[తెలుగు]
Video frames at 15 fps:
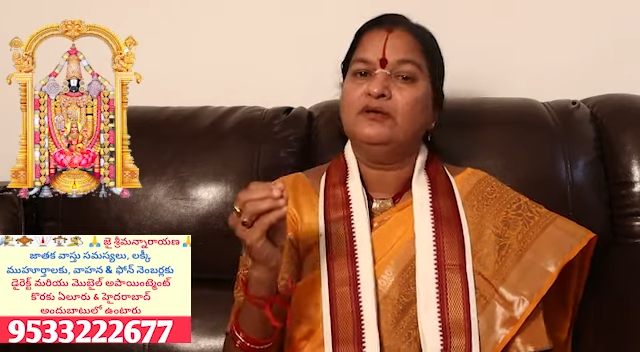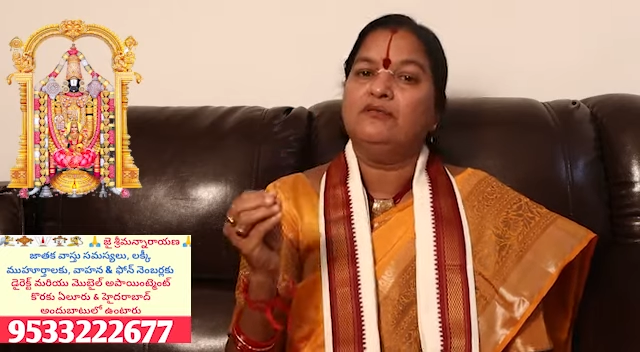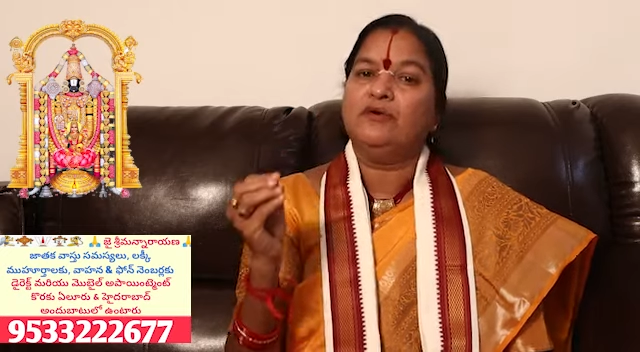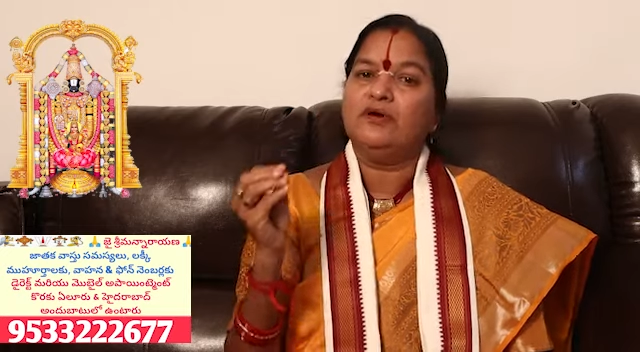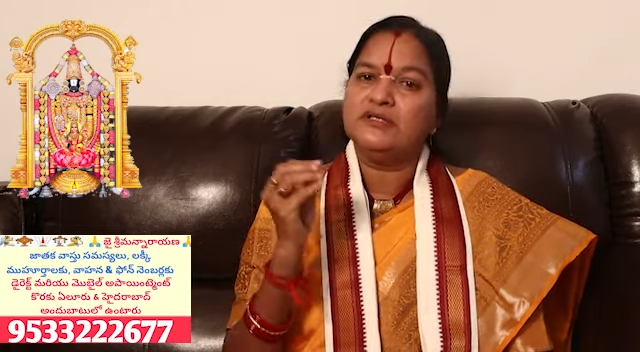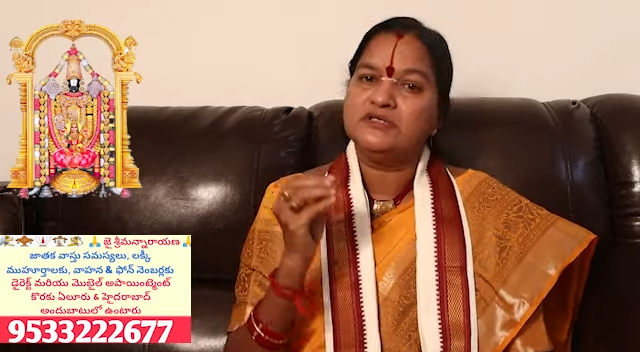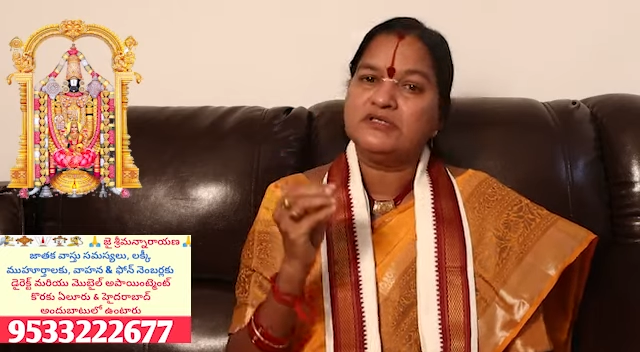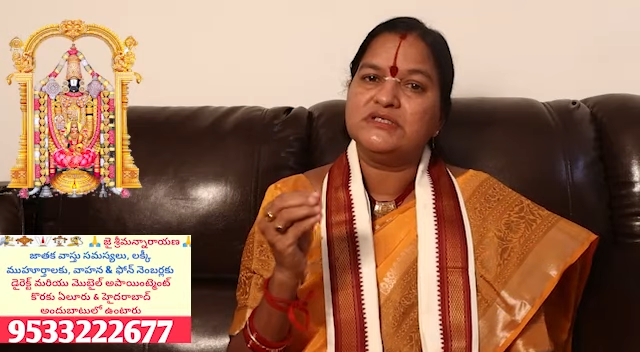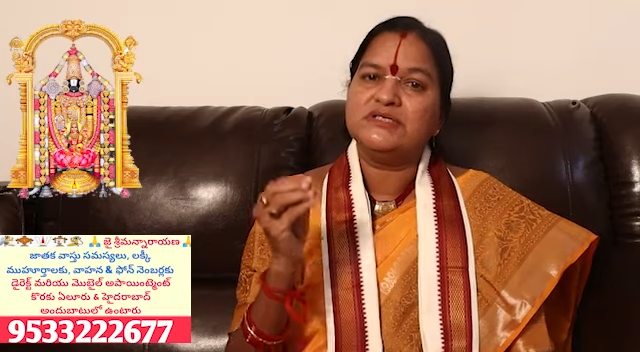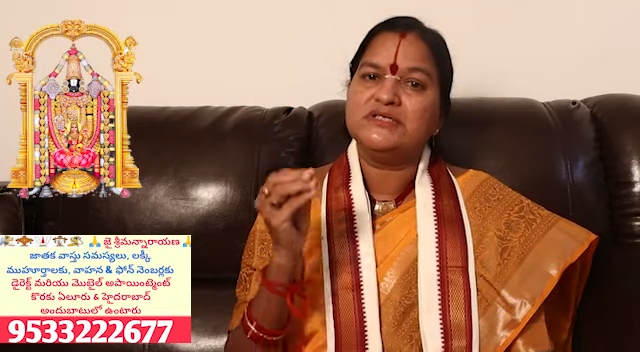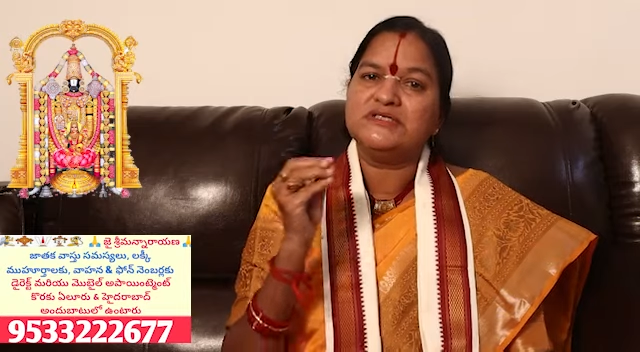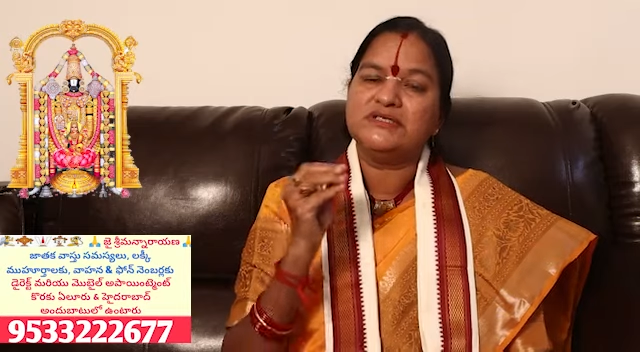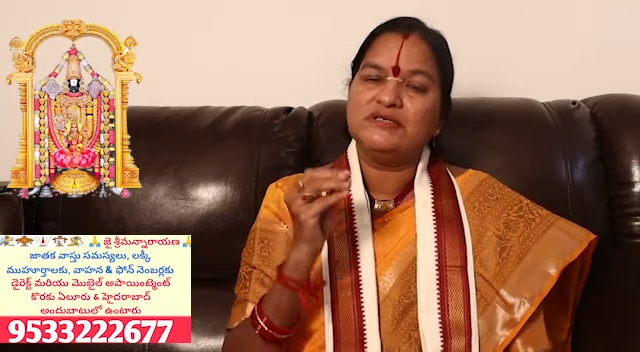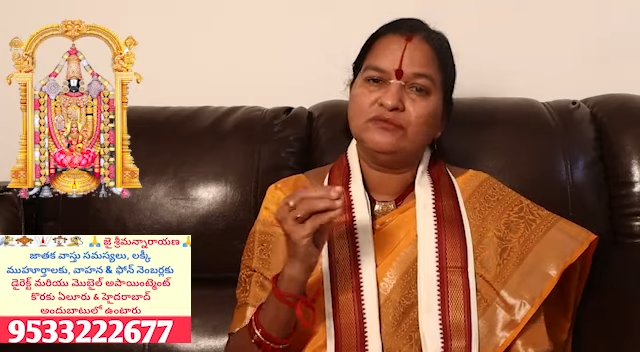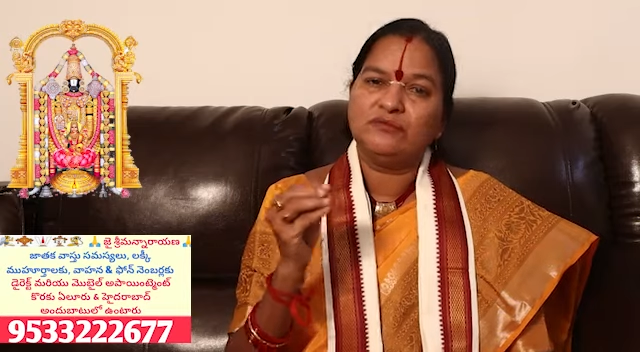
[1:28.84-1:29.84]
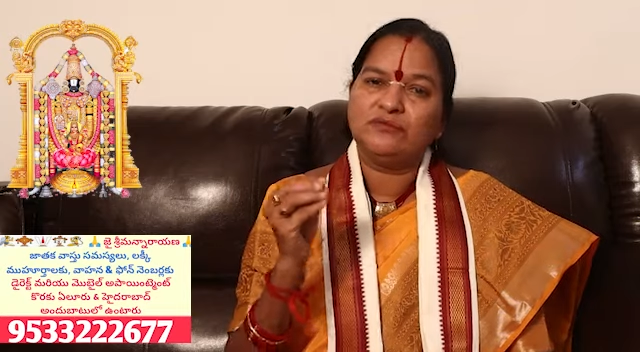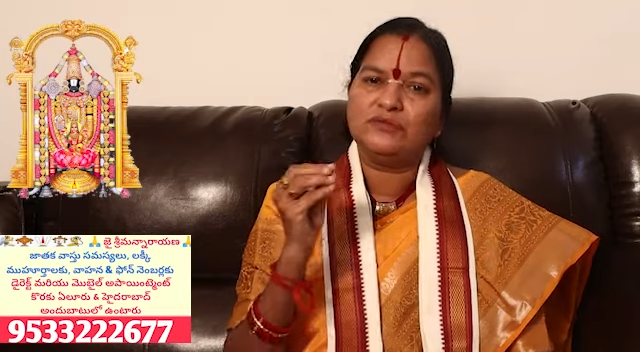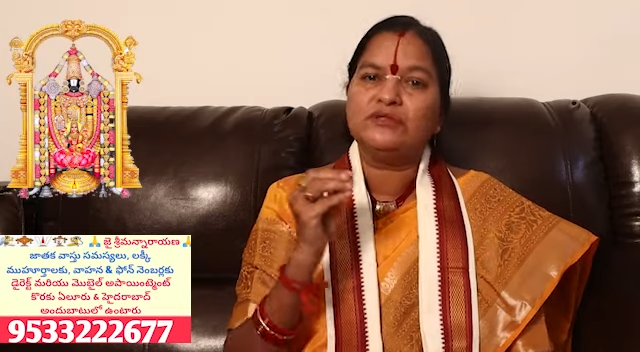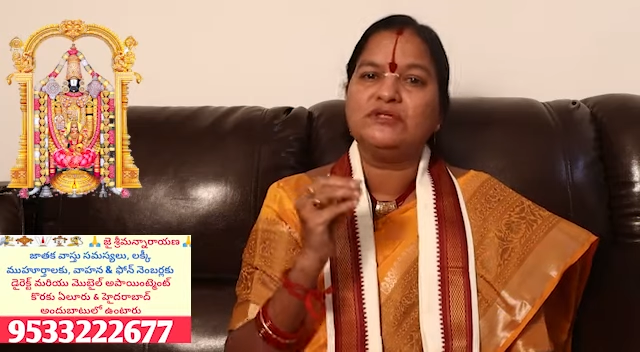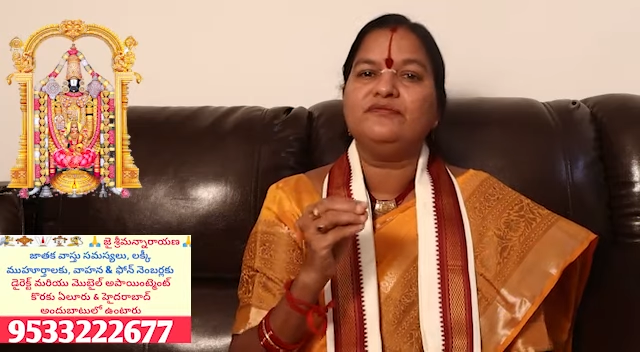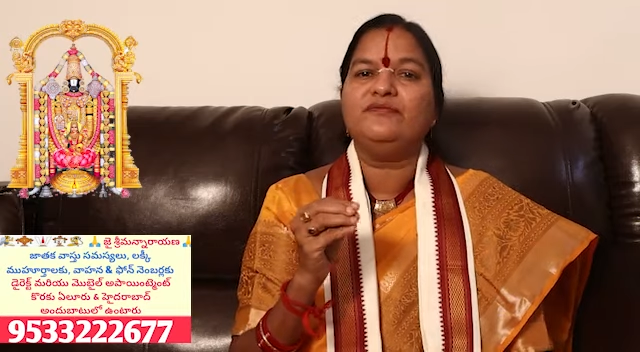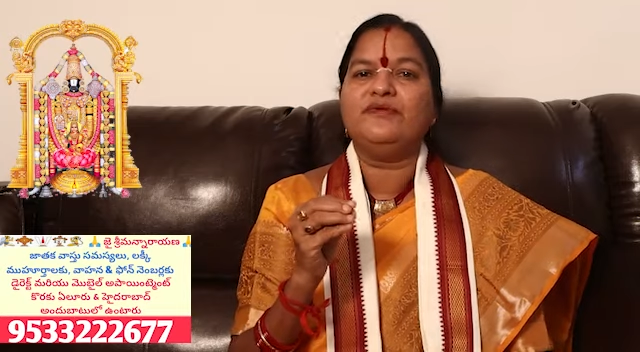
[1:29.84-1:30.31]
వాళ్ళు చేసే
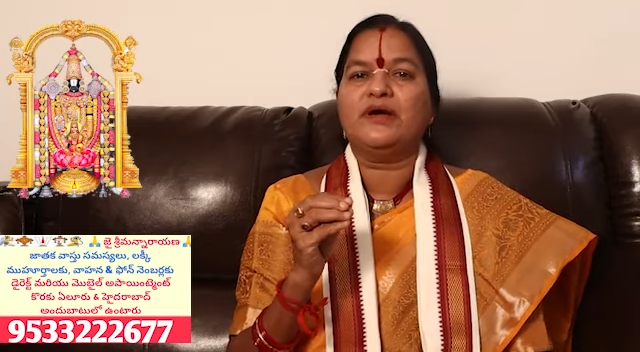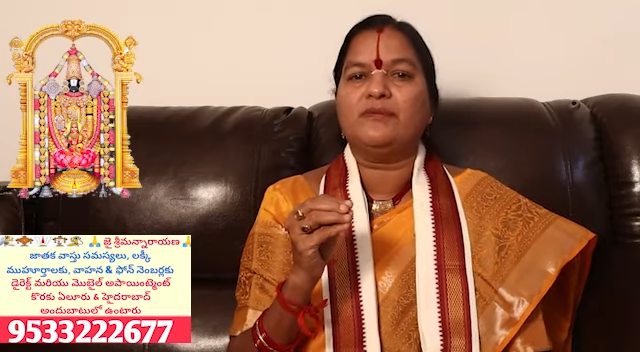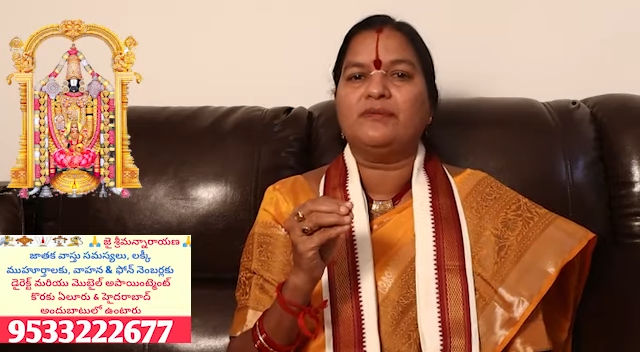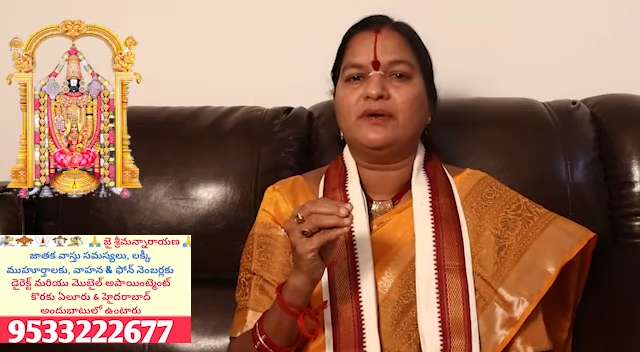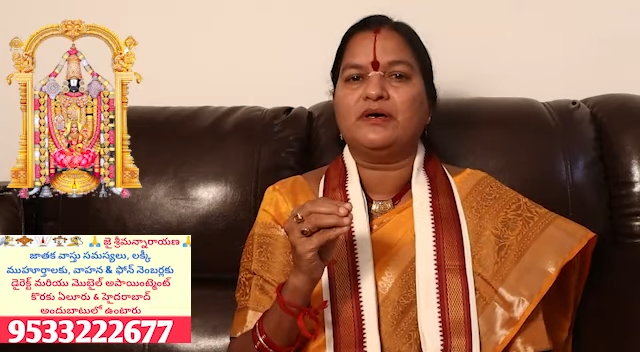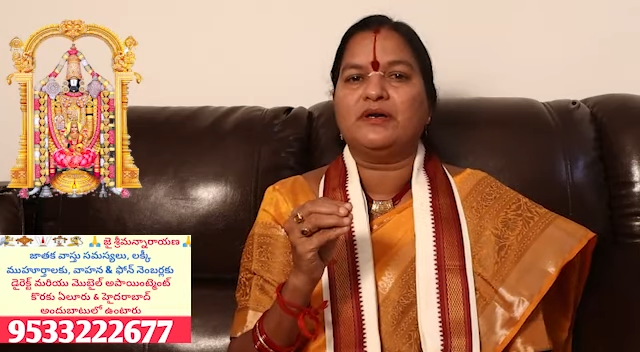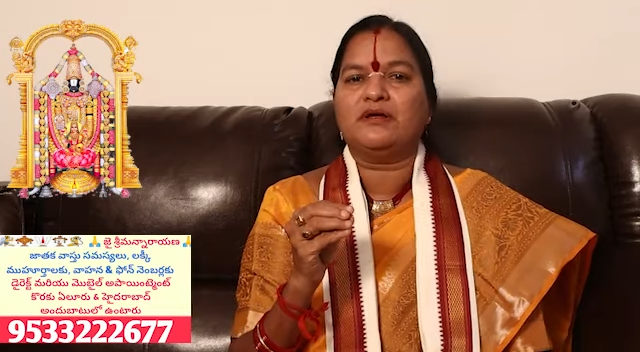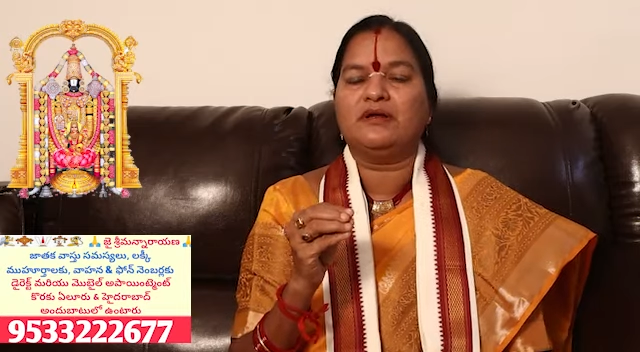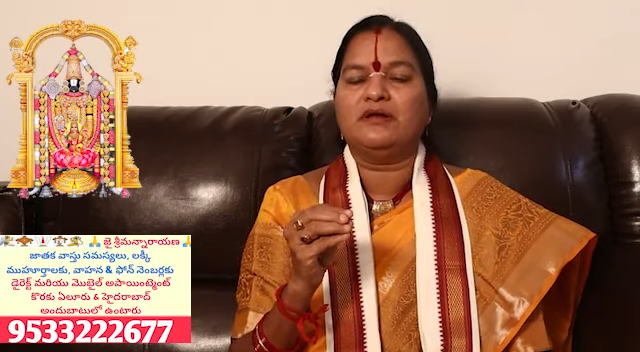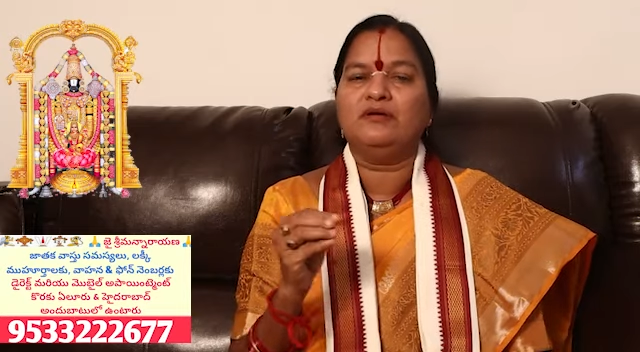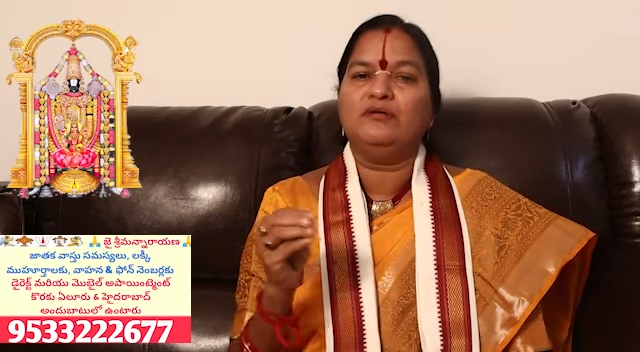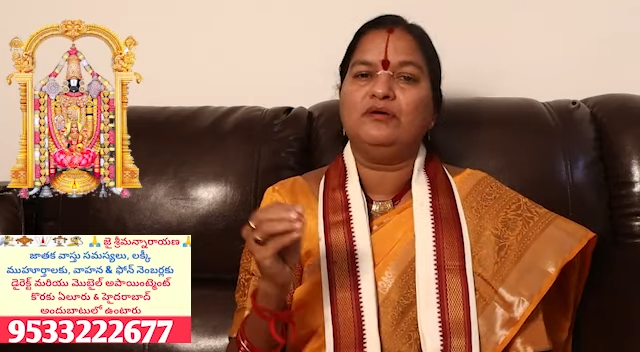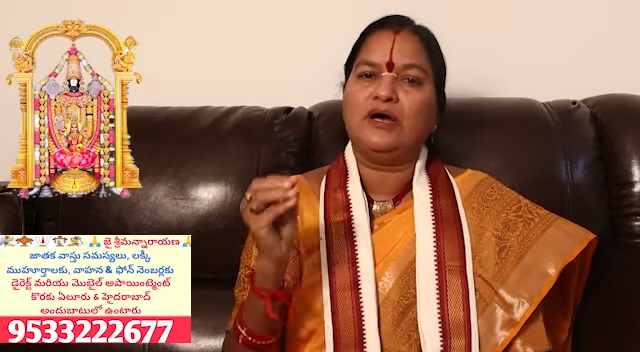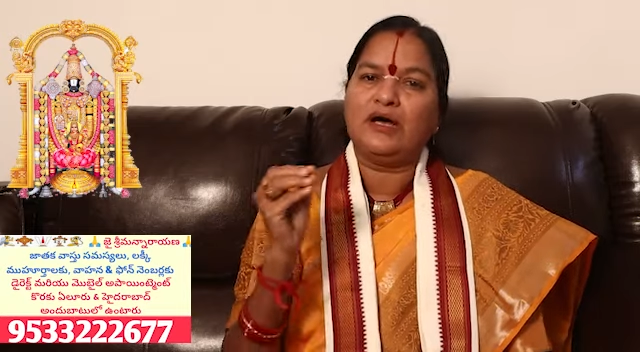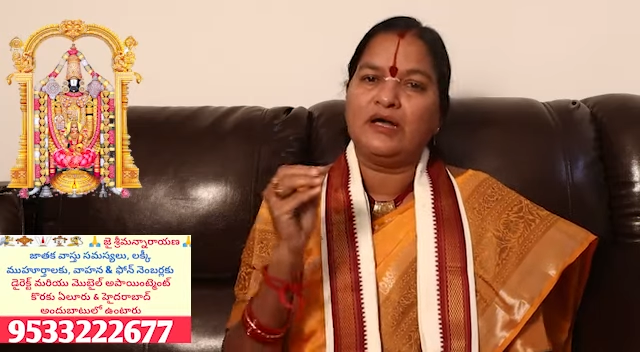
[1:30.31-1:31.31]
వృత్తి వ్యాపారాల్లో